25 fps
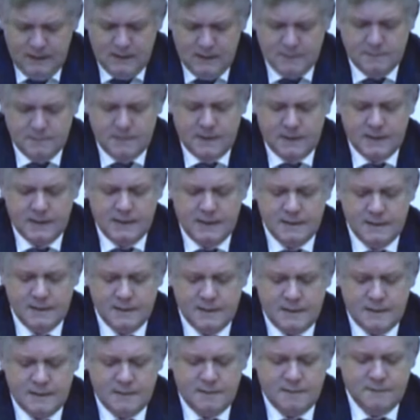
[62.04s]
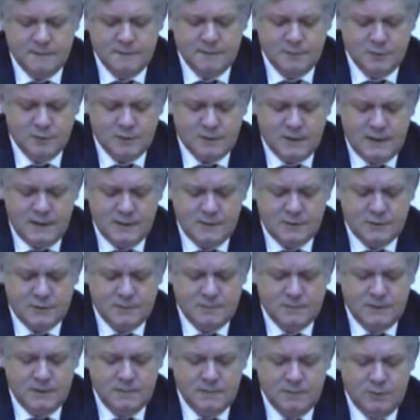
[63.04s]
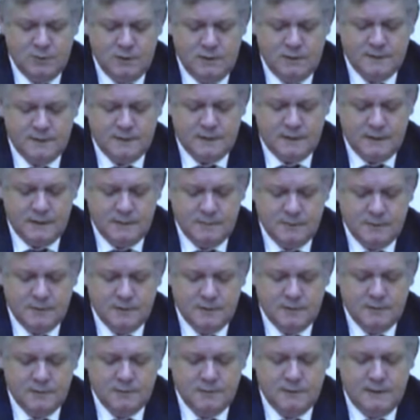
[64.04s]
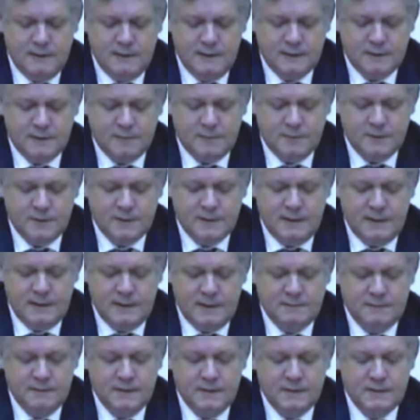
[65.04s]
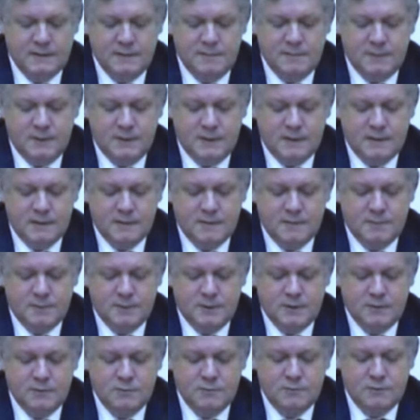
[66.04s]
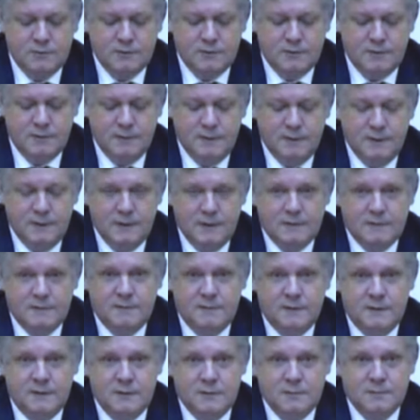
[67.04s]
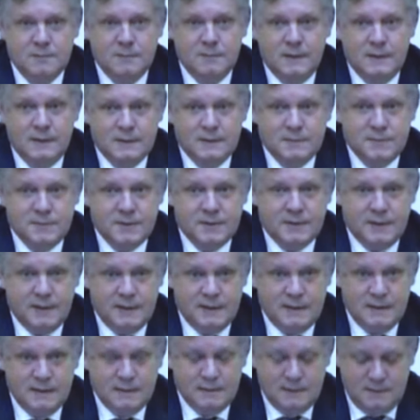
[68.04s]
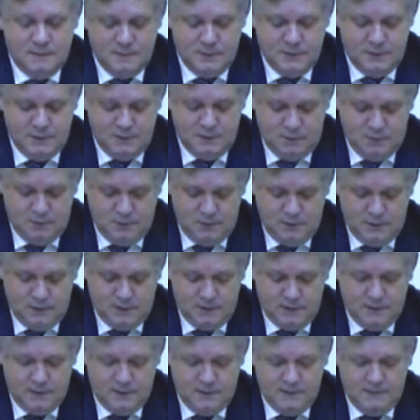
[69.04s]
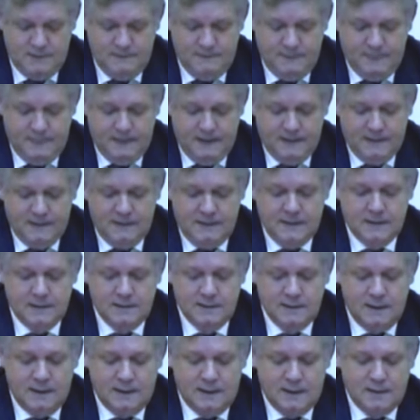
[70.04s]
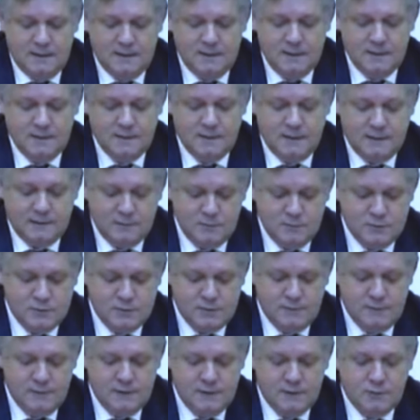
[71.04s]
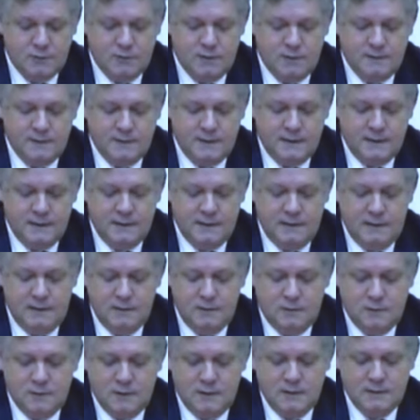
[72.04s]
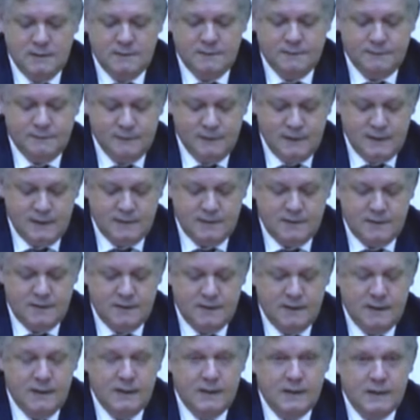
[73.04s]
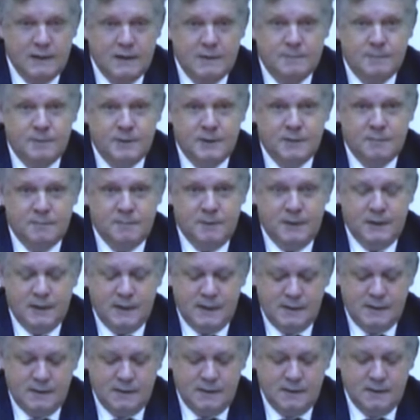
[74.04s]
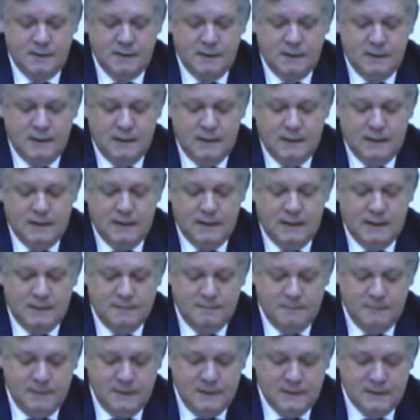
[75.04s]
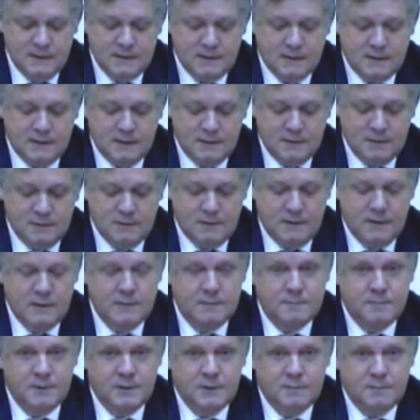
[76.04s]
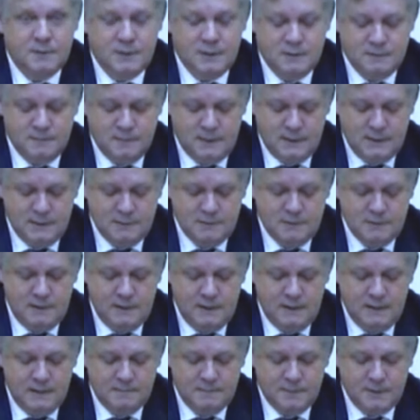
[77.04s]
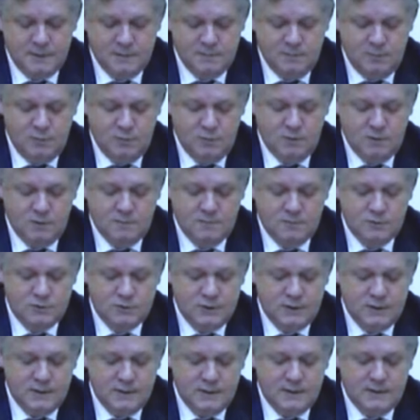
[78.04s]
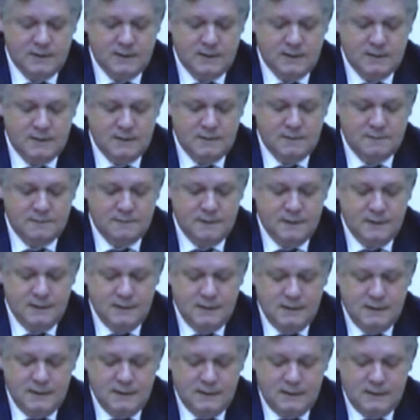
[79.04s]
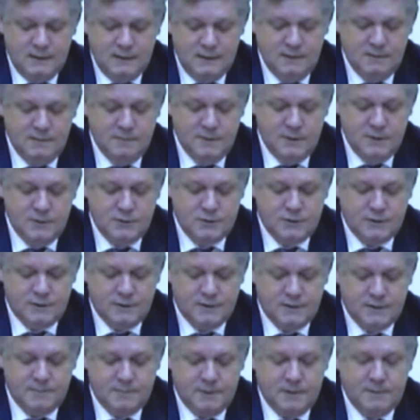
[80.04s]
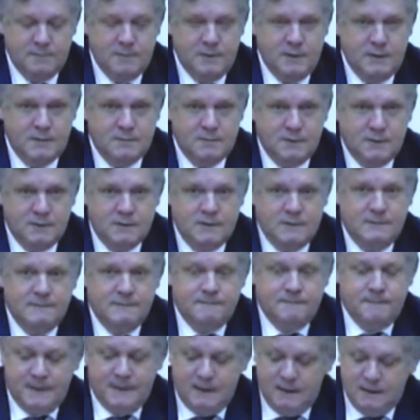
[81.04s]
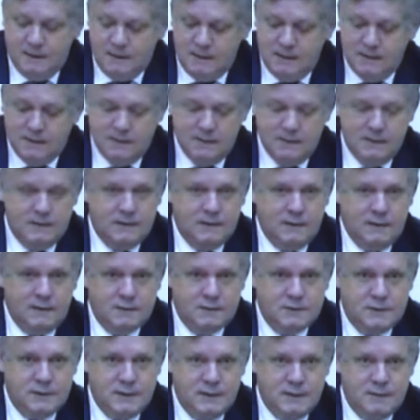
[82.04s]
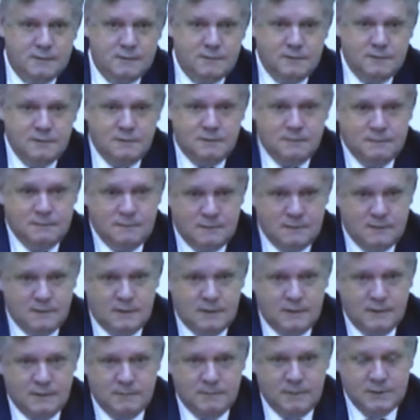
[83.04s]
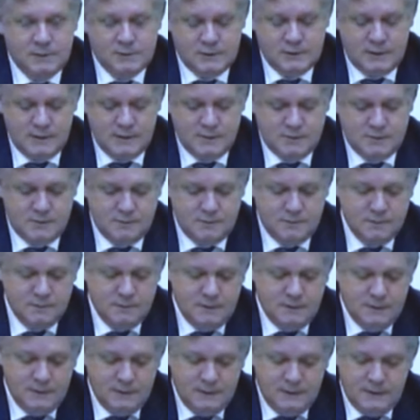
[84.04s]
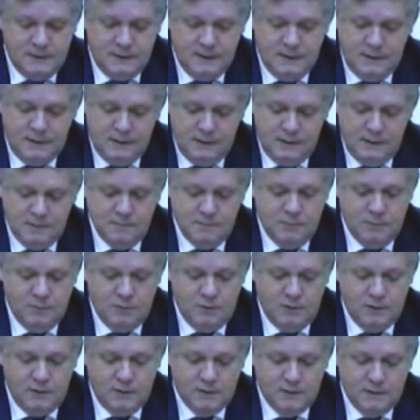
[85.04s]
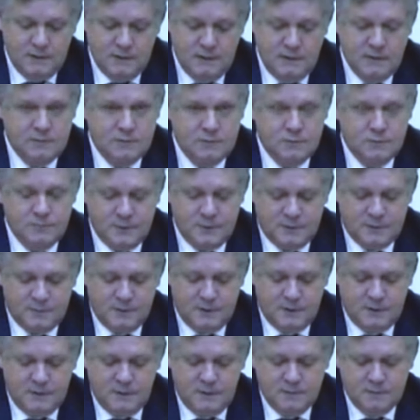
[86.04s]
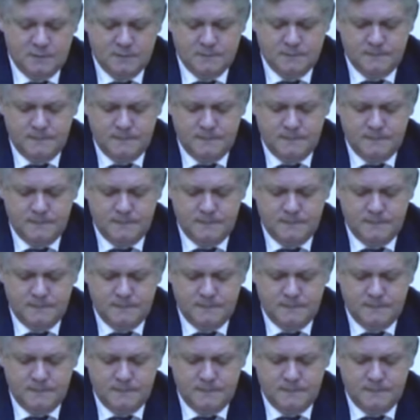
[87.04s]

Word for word: По организациям, выпускающим наиболее востребованную для специальной военной операции продукцию, ведем постоянный мониторинг. Неоднократно заслушивали руководители органов власти и предприятий о мерах, которые они предпринимают для подбора, обучения кадров и имеющихся проблемах, и как их решают вот на ближайшую и, и более длинную перспективу.